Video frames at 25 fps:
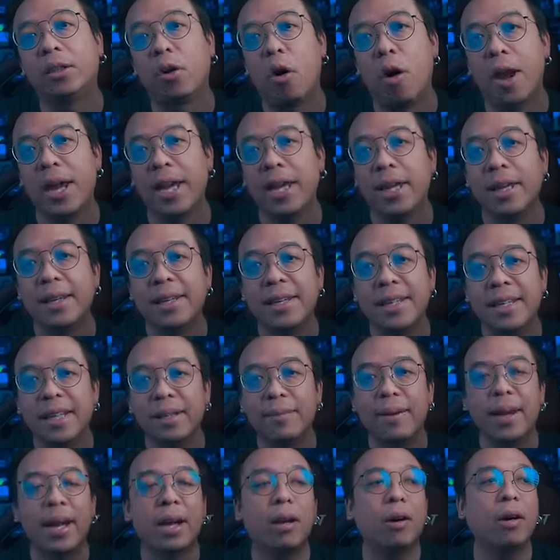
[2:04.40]
หน่อย ใช่
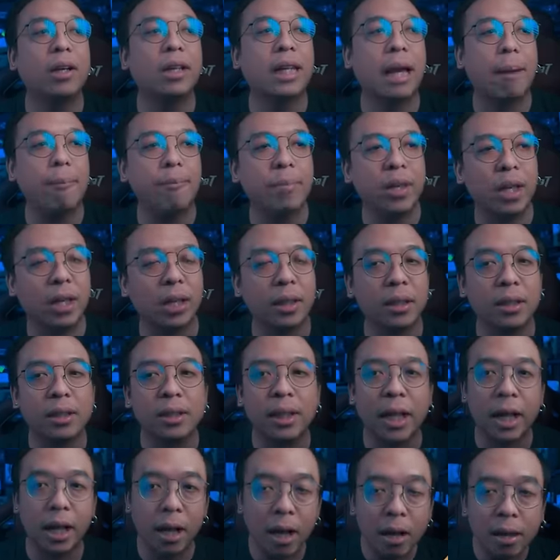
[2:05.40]
ไหมเขาก็ทำถึง
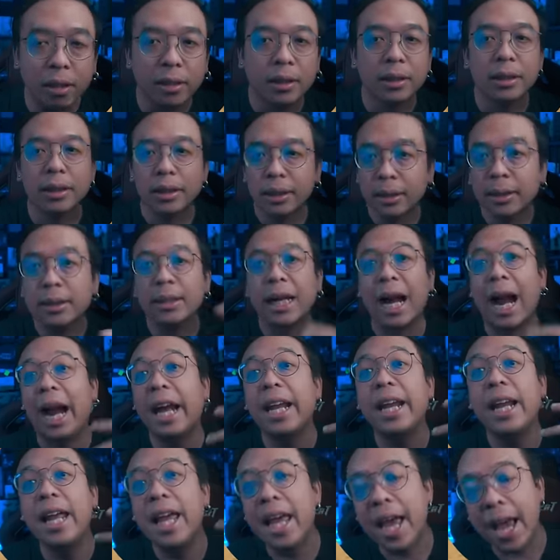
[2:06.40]
แต่ก็ ไอ
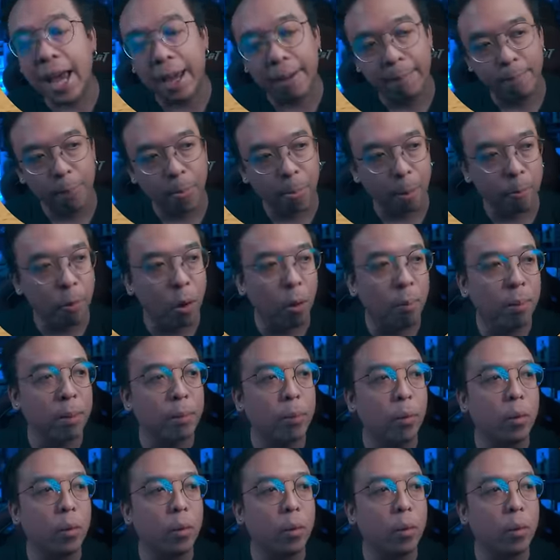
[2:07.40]
เดีย พอมัน